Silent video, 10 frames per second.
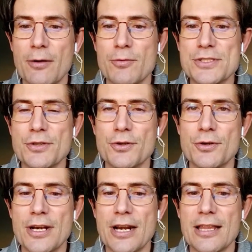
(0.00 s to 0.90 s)
la
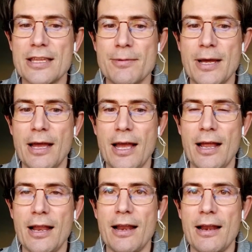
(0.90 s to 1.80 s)
cuestión
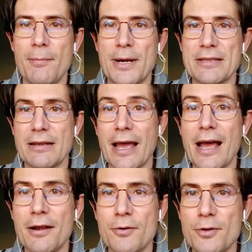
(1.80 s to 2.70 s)
relativa a la parte
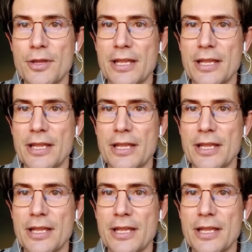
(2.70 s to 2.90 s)
legal, ¿no?